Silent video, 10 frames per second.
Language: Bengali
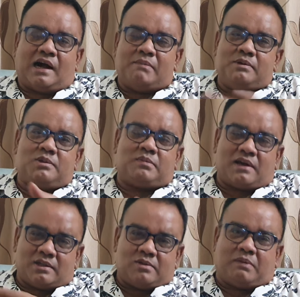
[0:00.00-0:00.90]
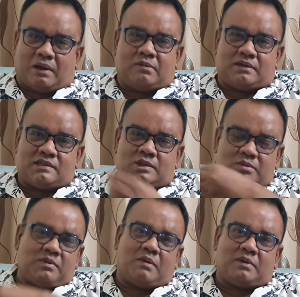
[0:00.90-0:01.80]
আমি তোমাকে তো ভালোবাসি
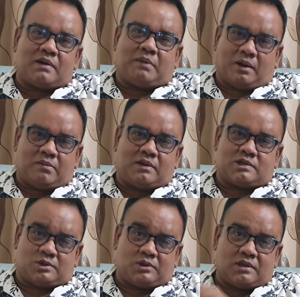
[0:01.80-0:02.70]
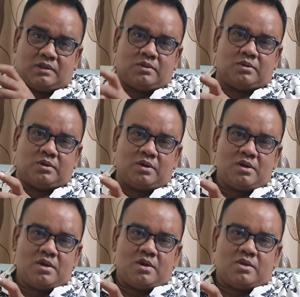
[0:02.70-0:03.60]
তুমি আমাকে ভালোবাসো কিন্তু
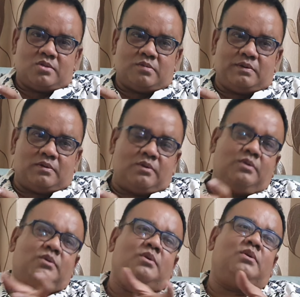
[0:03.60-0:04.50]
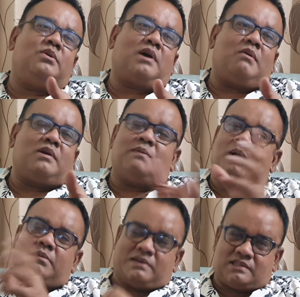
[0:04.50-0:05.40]
তুমি অন্য কাউকে
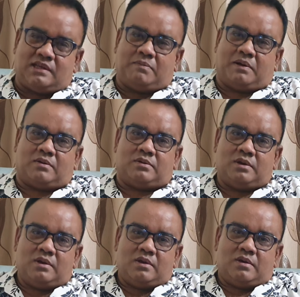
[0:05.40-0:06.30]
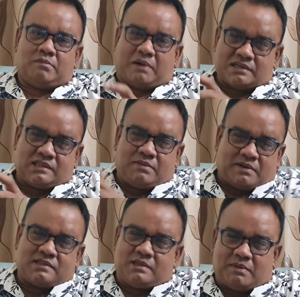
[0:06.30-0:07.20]
ভালোবাসতেই পারো বাঁচতে
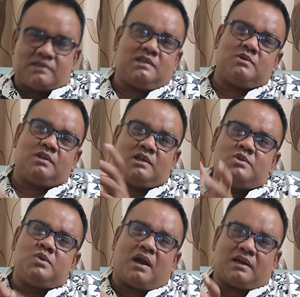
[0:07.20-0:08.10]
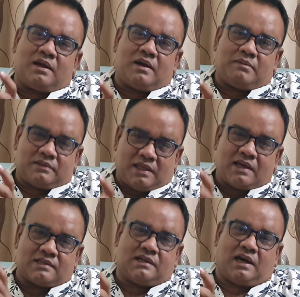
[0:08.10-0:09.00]
বাঁচতে বাঁচতে যদি কিছু একটা
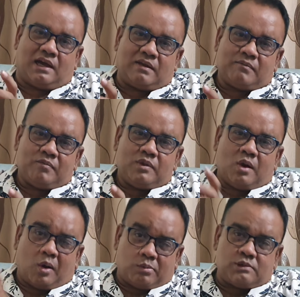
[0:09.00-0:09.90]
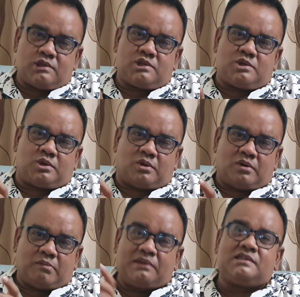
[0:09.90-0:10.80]
থেকে যায় অবশিষ্ট
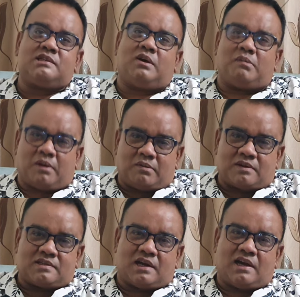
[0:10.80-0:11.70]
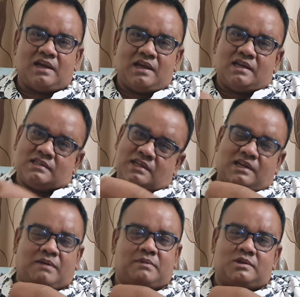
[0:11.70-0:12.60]
বেঁচে যাওয়া ভালোবাসা
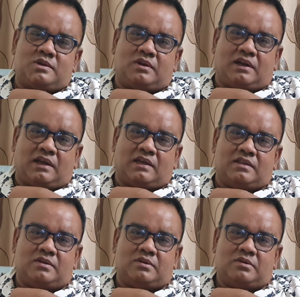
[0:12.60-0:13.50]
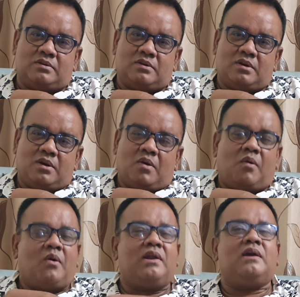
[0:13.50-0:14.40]
সেটা আমার জন্য রেখে দিও
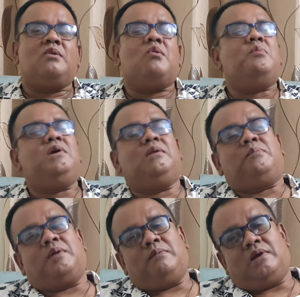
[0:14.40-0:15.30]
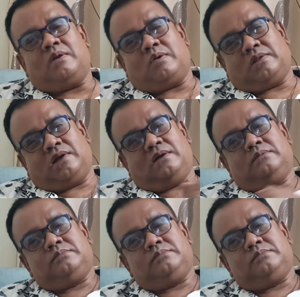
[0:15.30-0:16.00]
অনেক গভীর প্রেমের কথা